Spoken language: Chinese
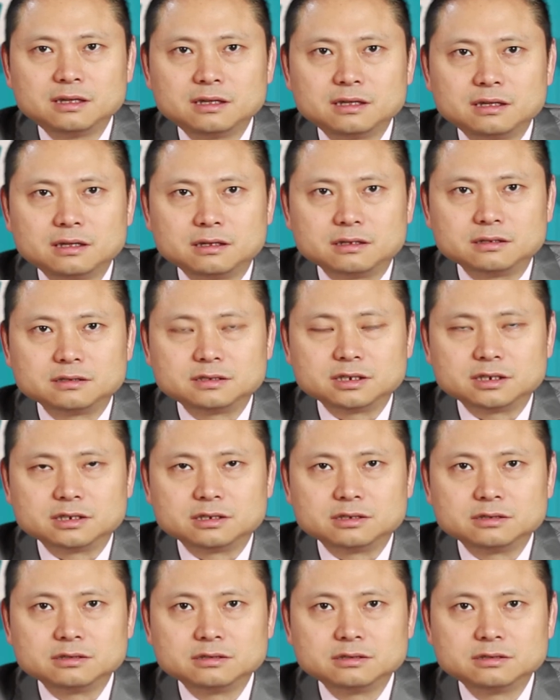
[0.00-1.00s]
呃，这
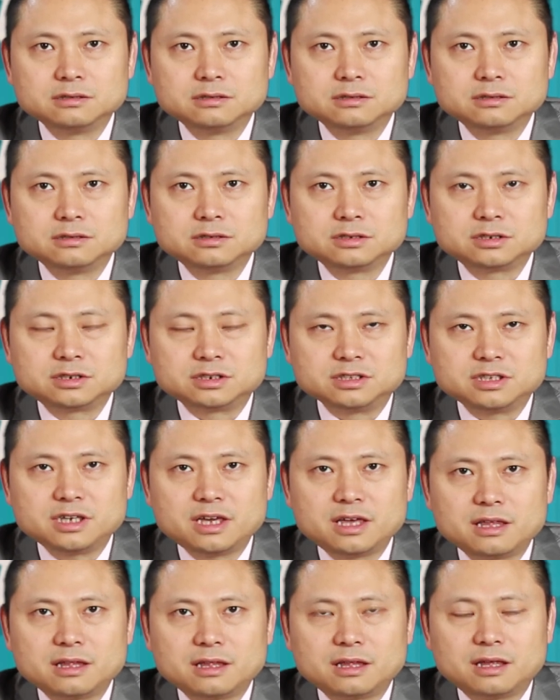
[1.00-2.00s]
个时
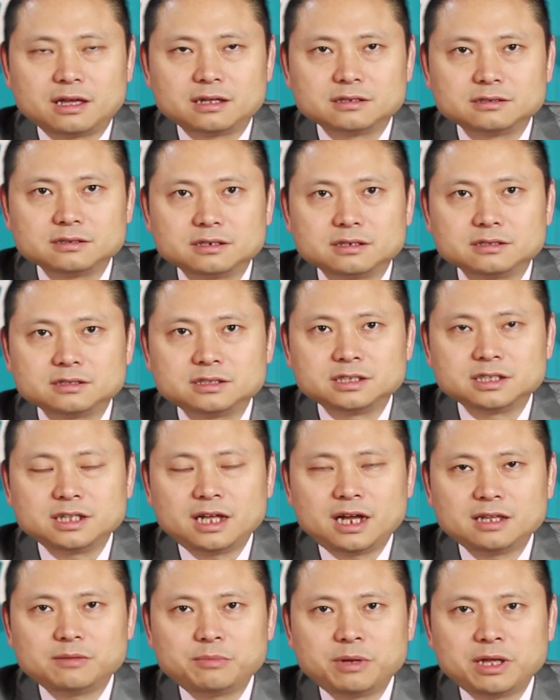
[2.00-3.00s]
间啊，这个其
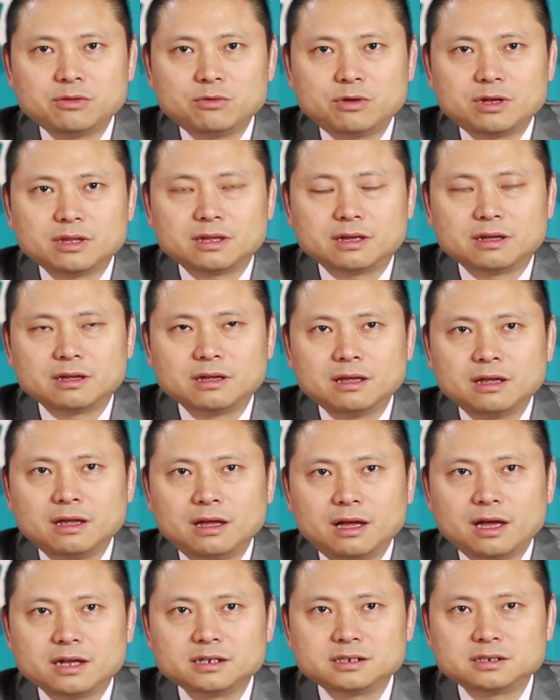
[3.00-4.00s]
他的判断呢
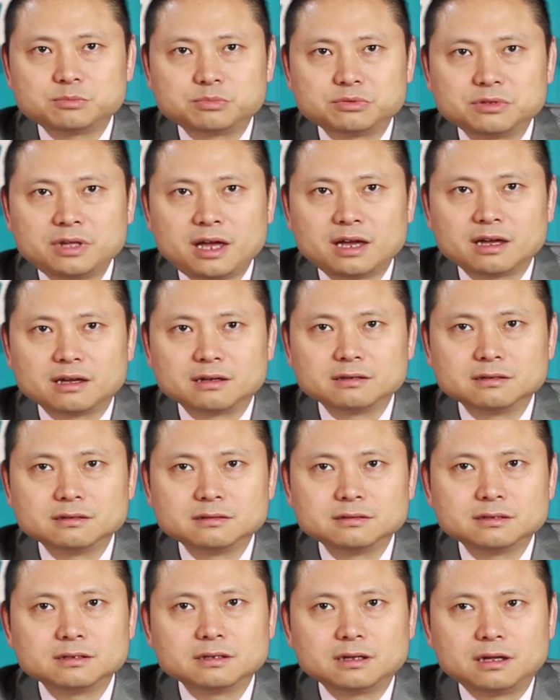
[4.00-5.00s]
还是不太
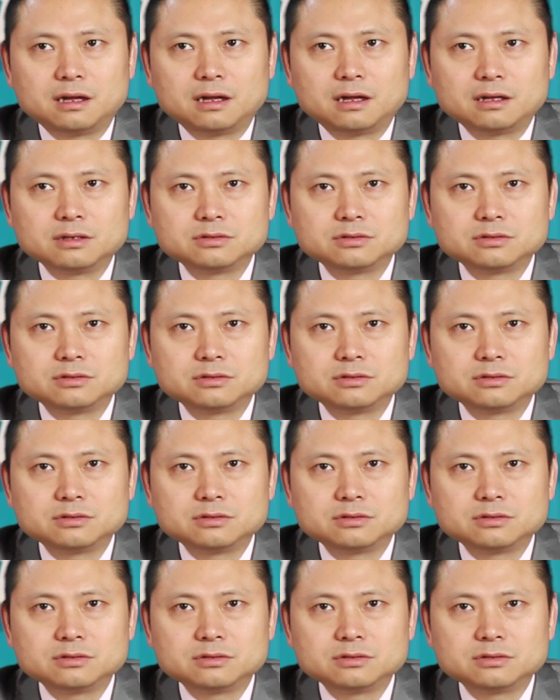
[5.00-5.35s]
啊